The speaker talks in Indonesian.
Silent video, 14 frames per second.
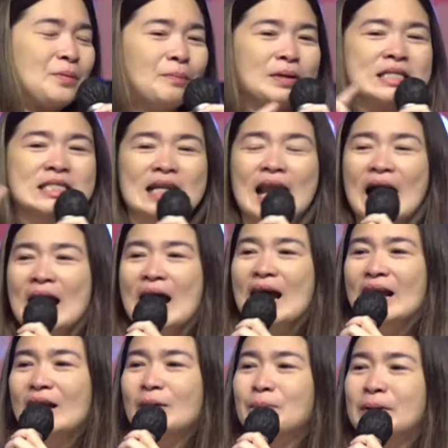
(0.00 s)
menjelang
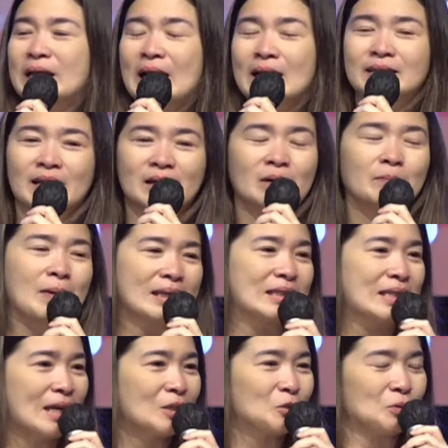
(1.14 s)
akan peringatan
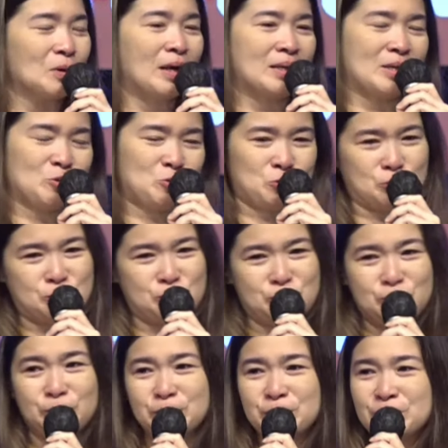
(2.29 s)
kematian Tuhan Yesus.